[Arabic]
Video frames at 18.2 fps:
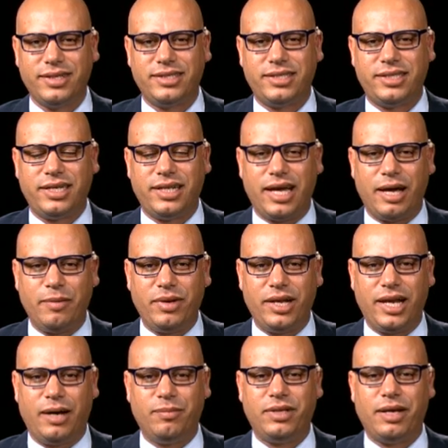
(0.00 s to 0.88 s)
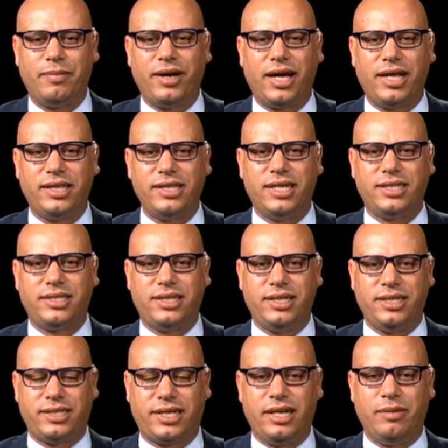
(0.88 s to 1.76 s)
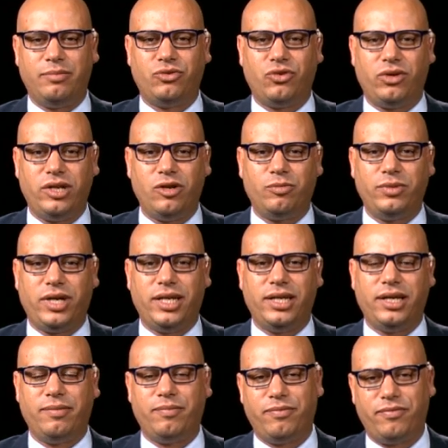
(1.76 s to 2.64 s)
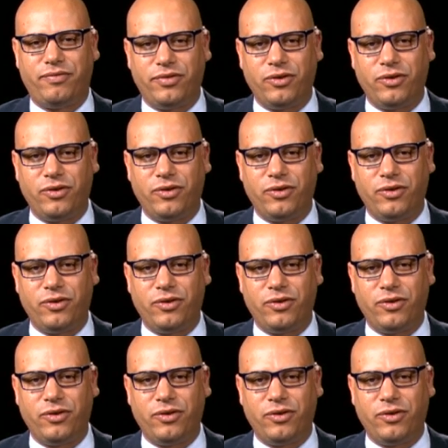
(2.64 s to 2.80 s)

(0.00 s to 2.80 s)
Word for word: السيد الامين العام دابا هاد الناس اللي تكلمتوا عليهم يعني